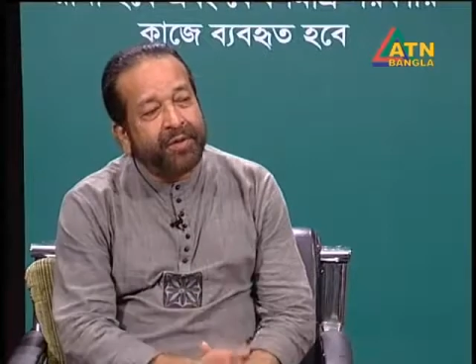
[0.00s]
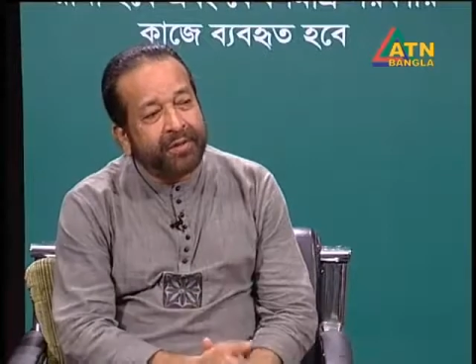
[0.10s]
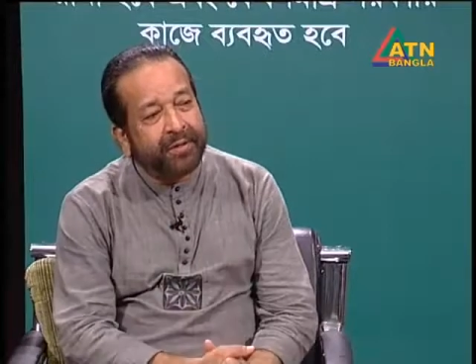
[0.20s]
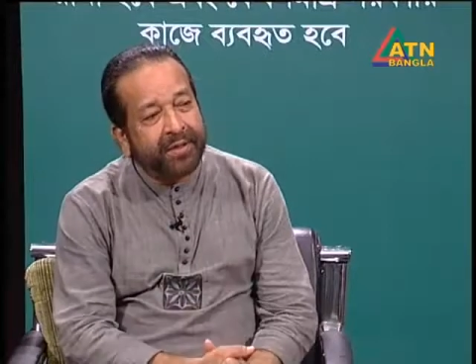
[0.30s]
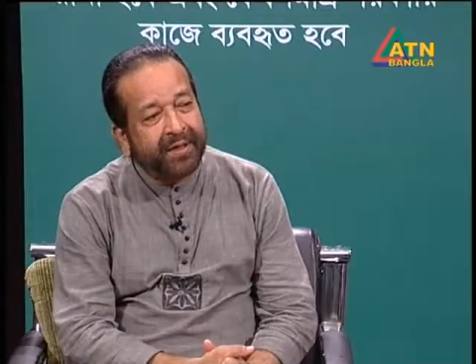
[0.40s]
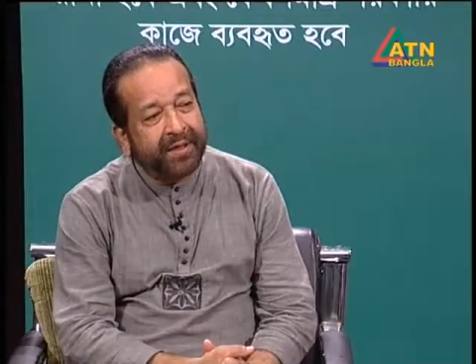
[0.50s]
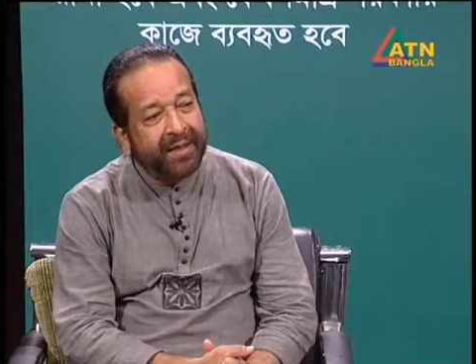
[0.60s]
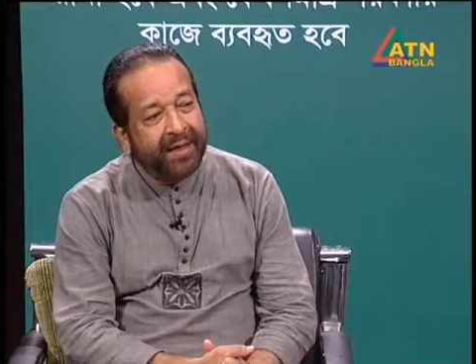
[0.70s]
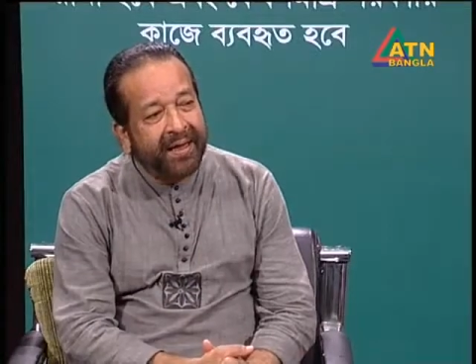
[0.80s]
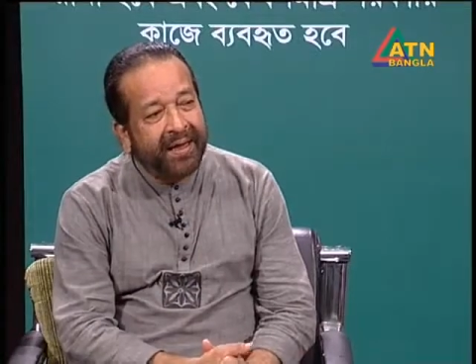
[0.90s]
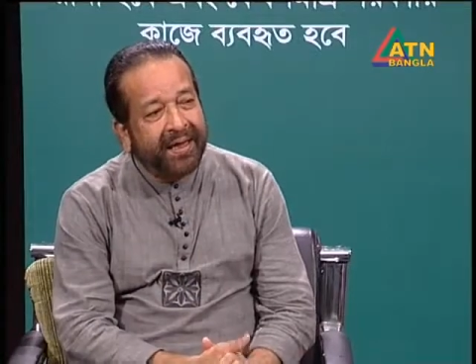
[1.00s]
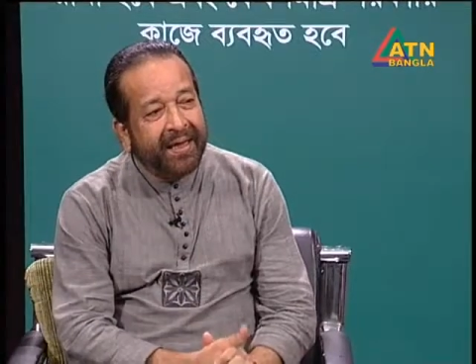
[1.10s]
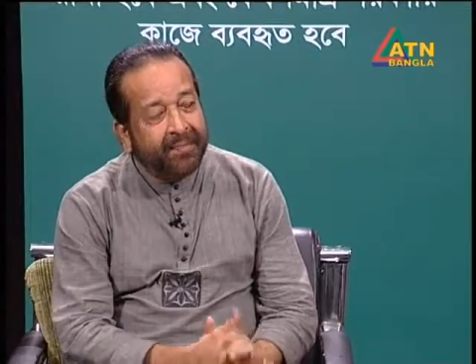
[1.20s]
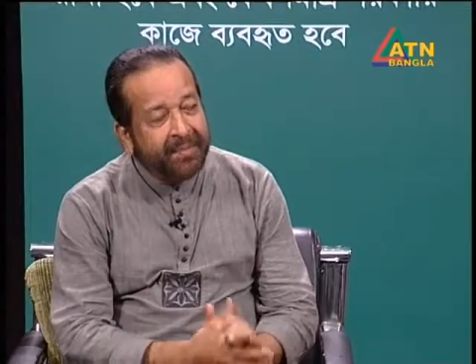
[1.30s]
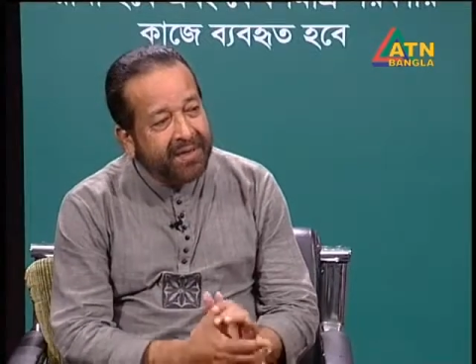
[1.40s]
ভিতরে এই
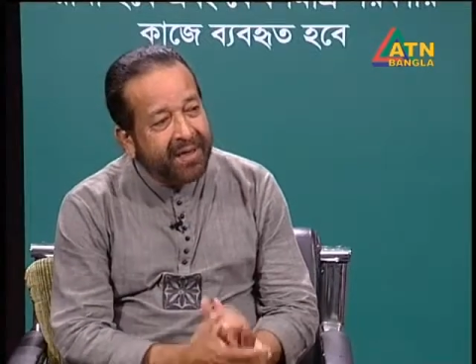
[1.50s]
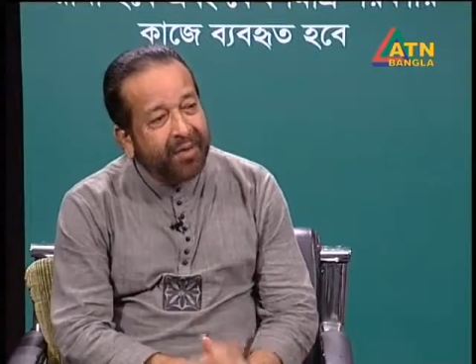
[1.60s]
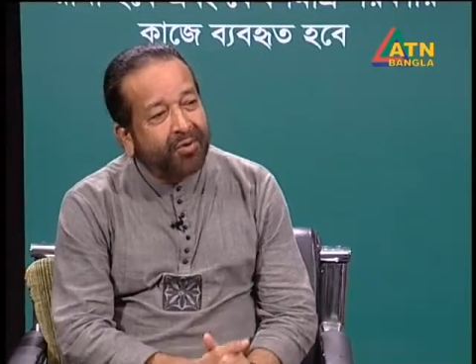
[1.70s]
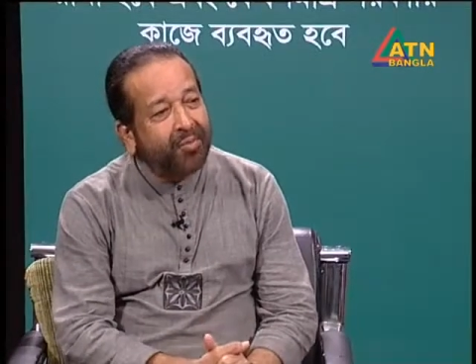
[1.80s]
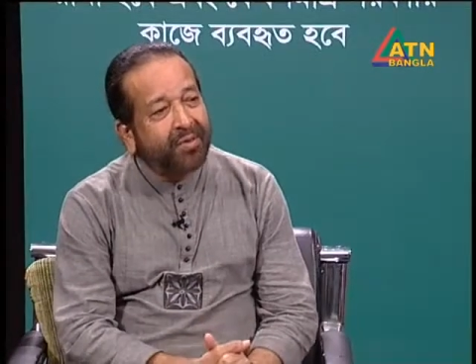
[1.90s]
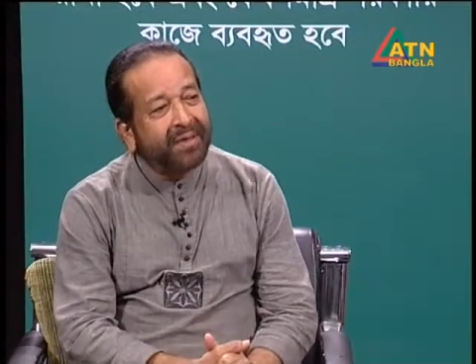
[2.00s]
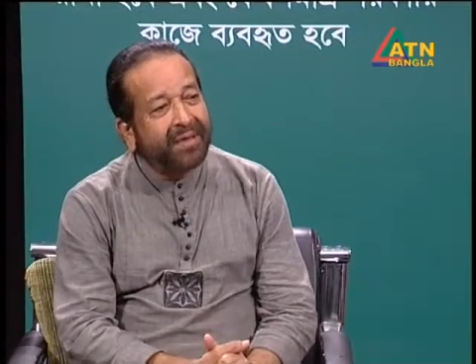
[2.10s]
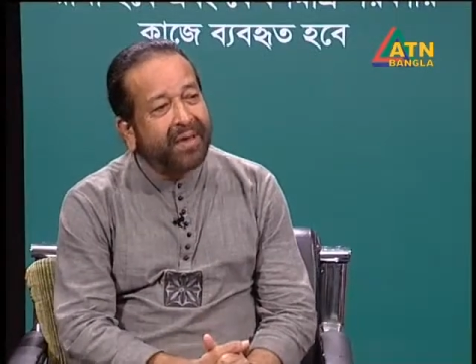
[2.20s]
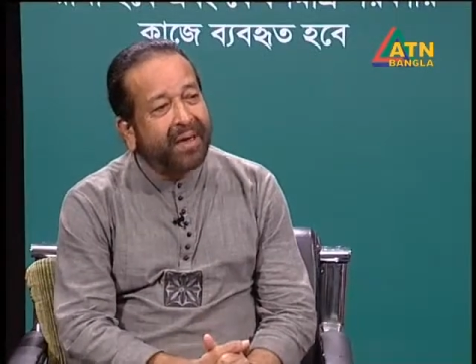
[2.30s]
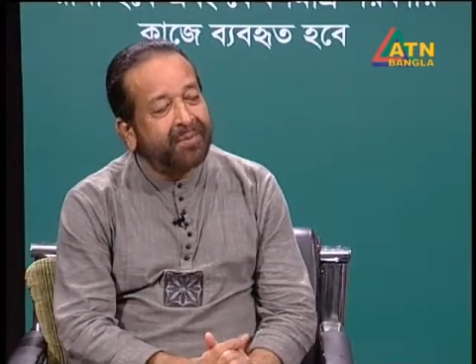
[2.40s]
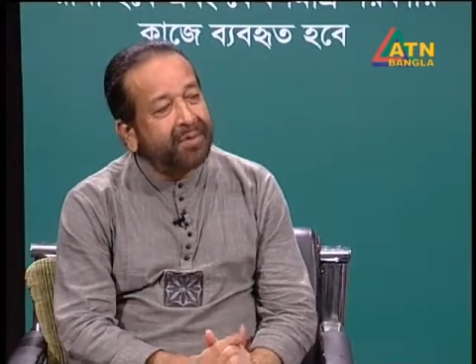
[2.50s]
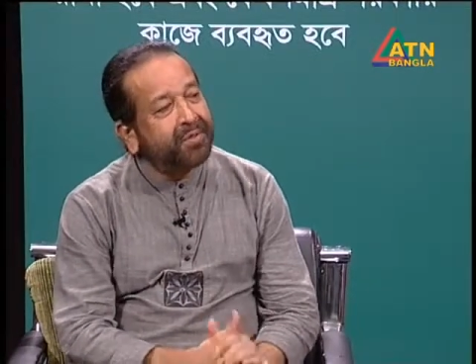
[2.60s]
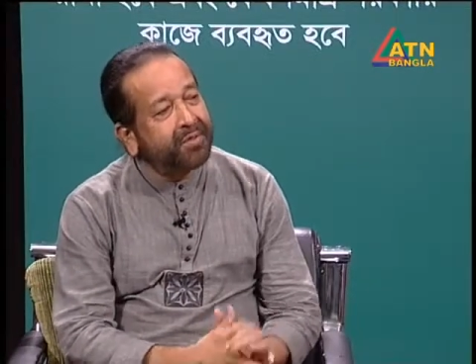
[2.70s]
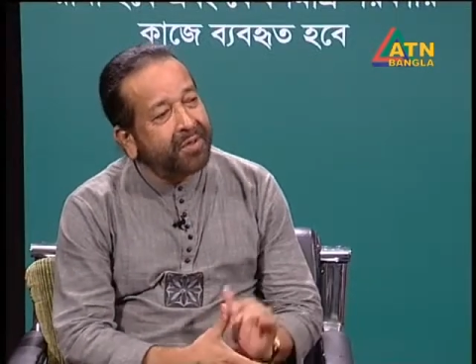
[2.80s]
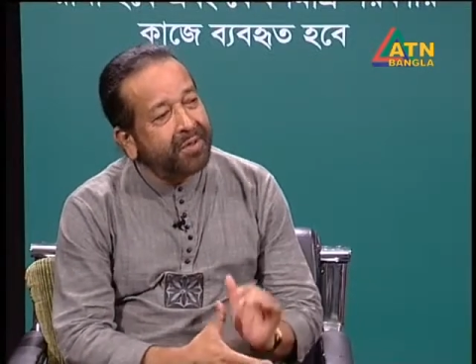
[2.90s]
বিশাল কর্মটি আপনার
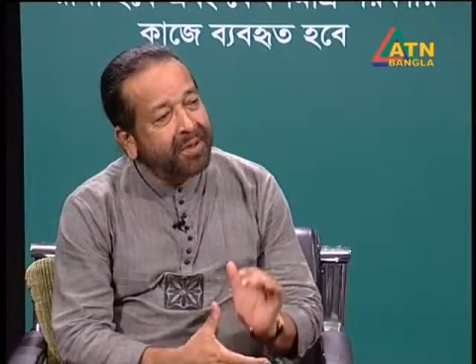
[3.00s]
সুসম